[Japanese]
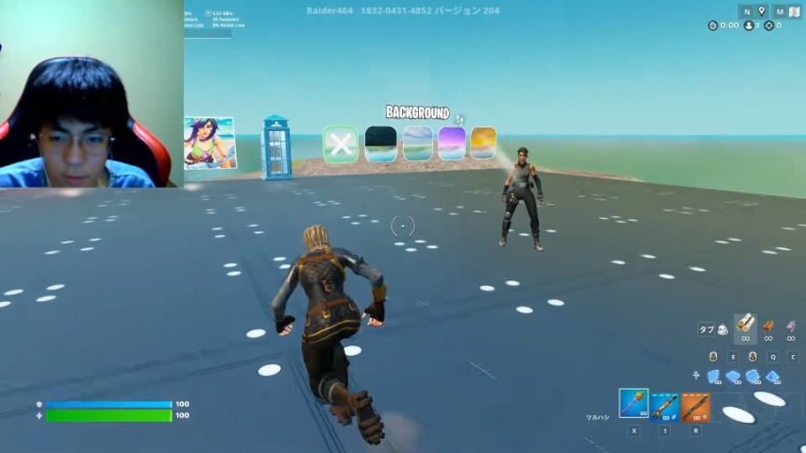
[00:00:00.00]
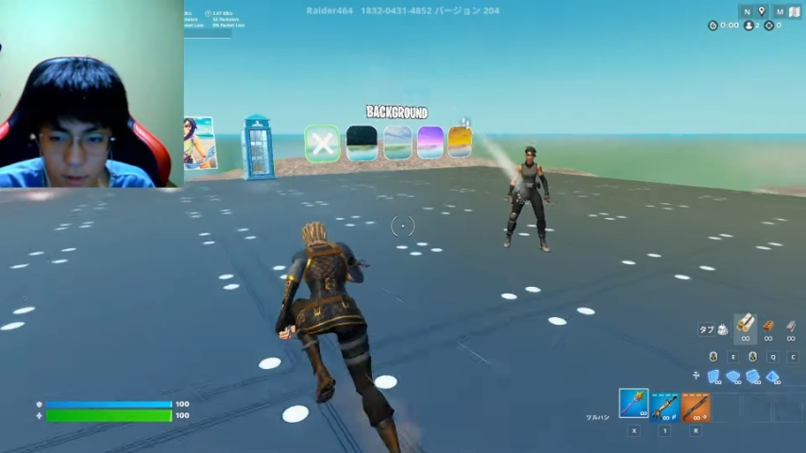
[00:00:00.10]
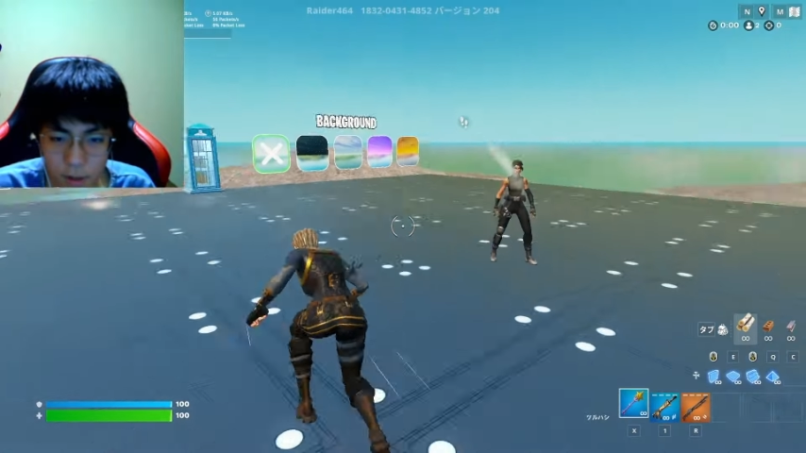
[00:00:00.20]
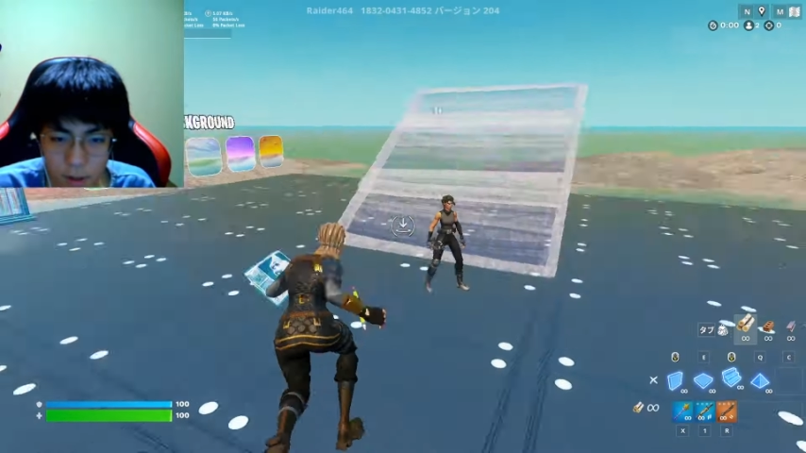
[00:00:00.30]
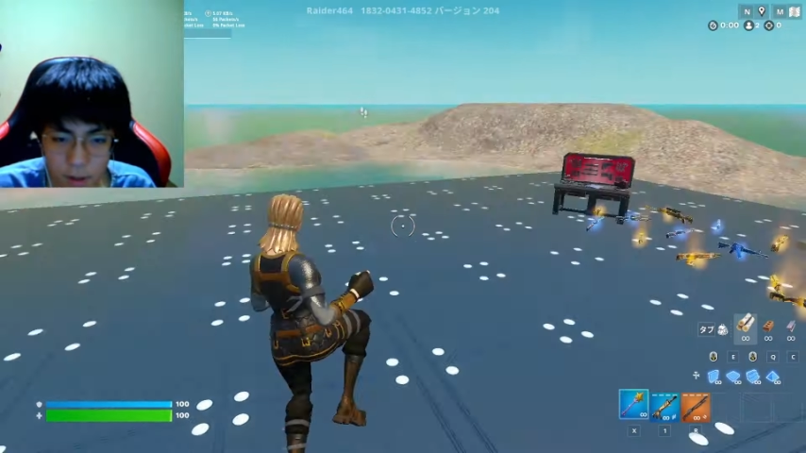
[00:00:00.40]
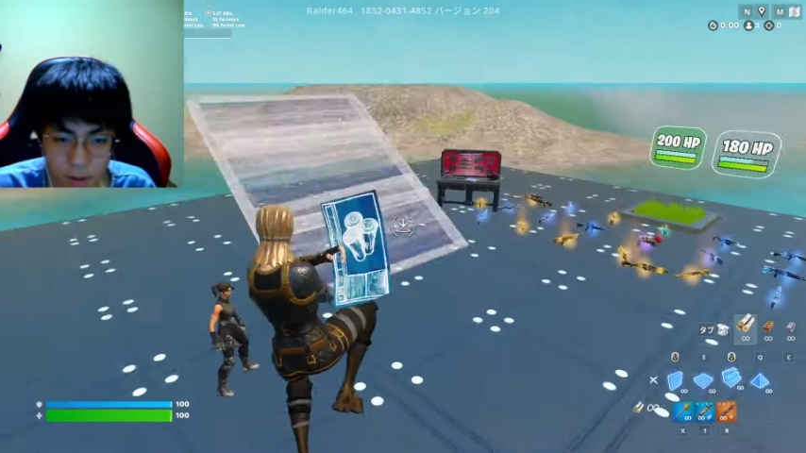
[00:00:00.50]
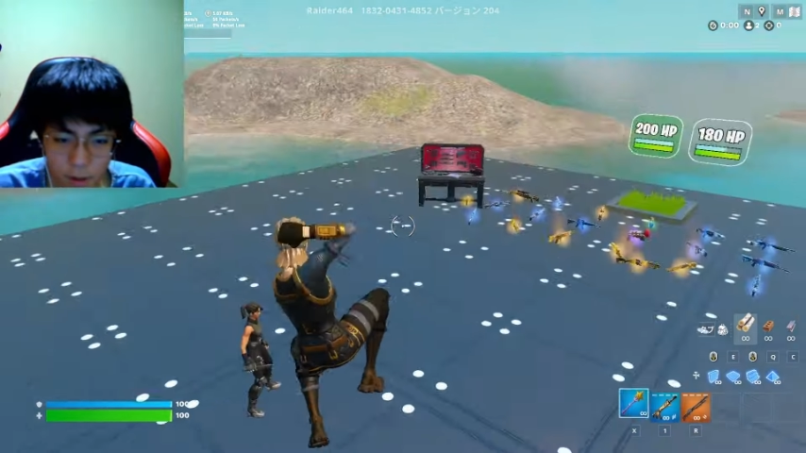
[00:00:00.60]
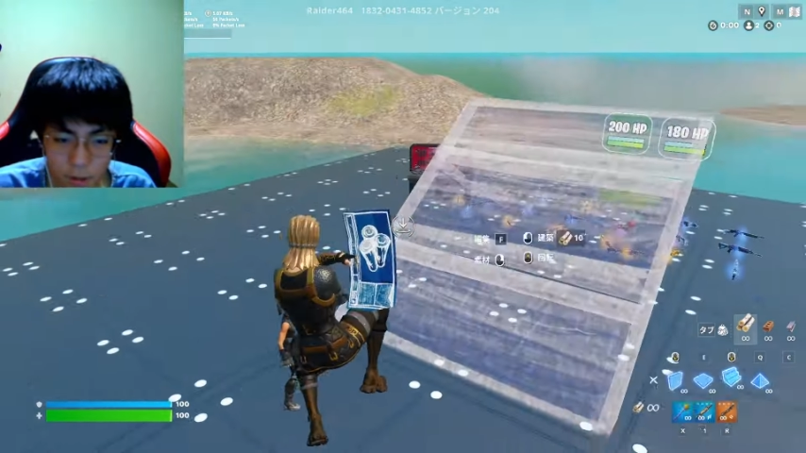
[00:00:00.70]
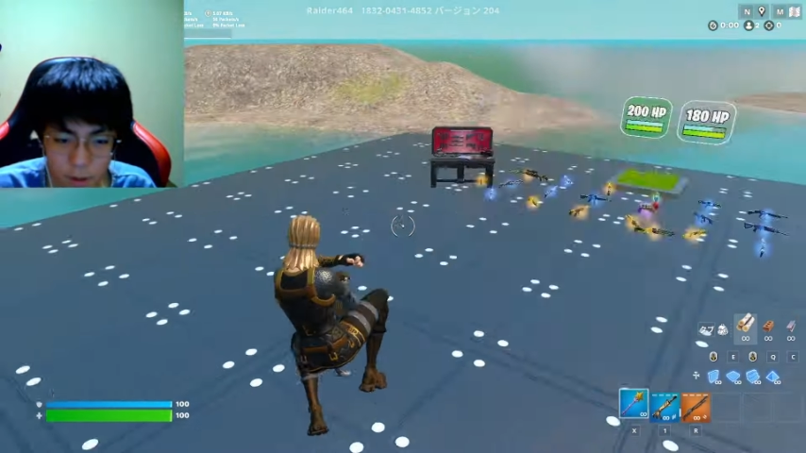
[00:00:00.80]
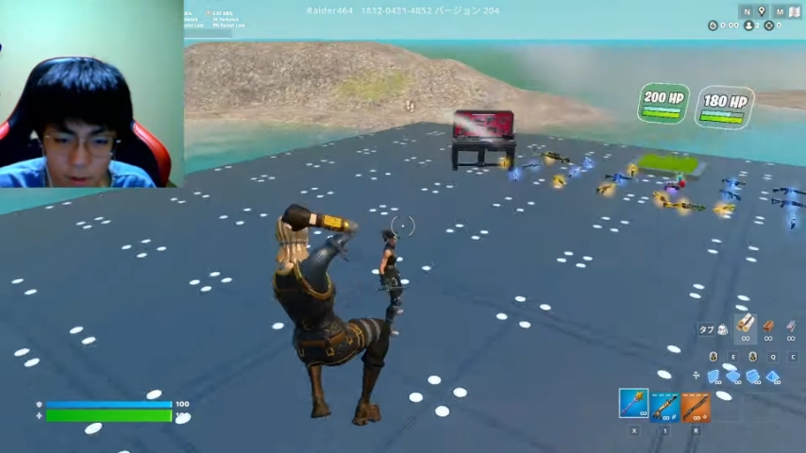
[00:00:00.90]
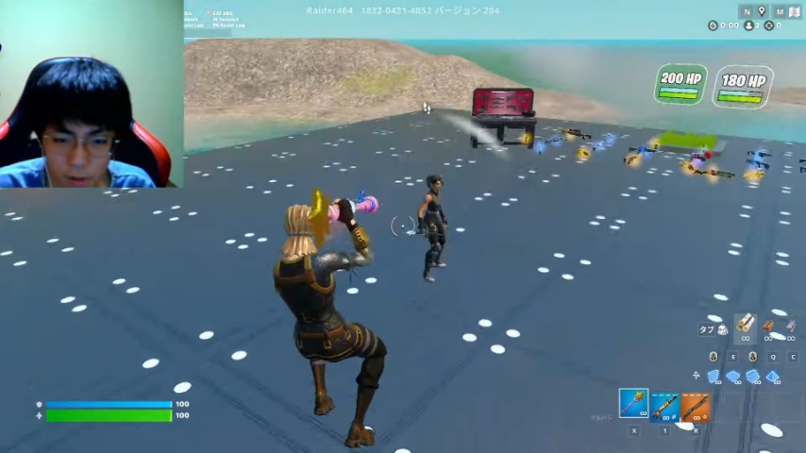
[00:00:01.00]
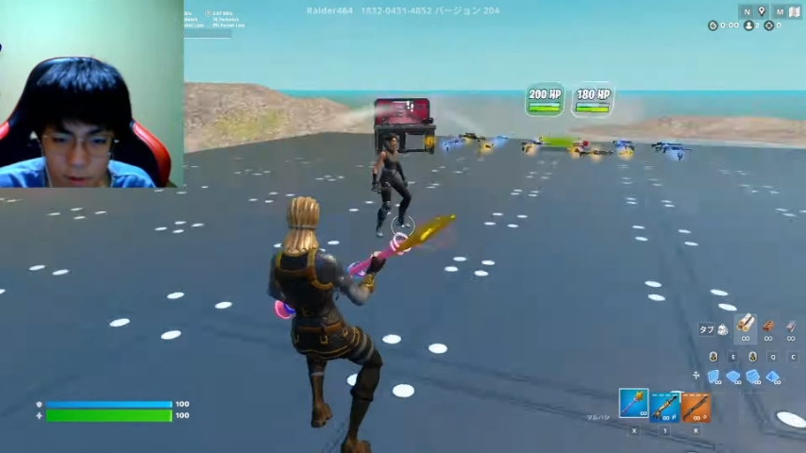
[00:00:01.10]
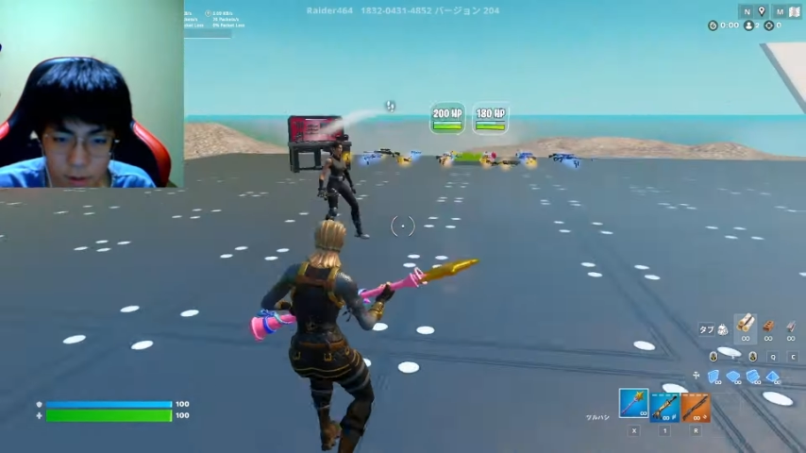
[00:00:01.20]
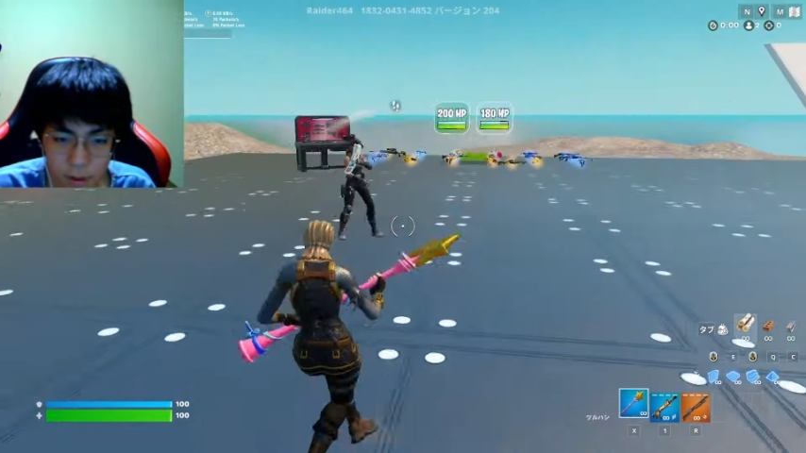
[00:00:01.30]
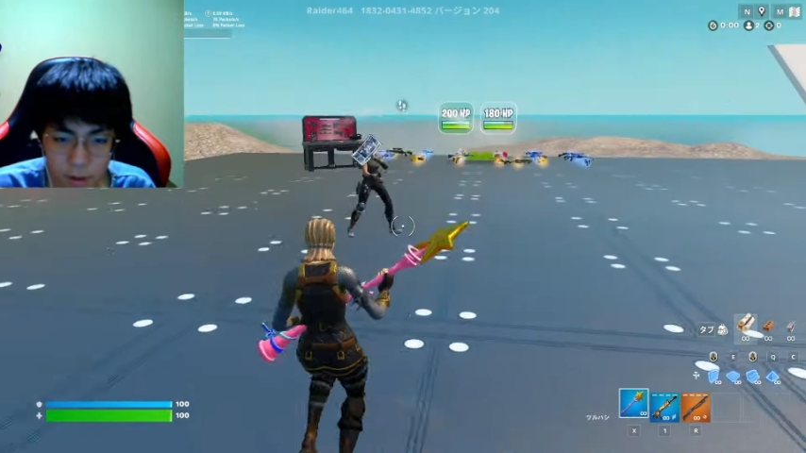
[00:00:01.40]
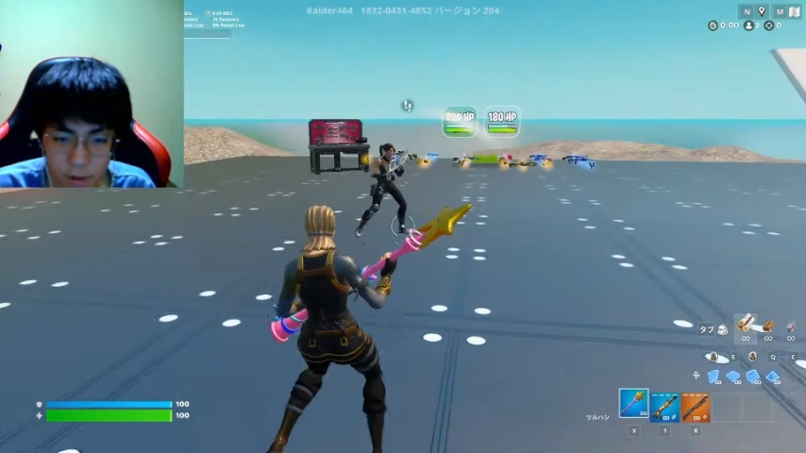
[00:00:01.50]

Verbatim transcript: 見ないかなっていう感じはするから、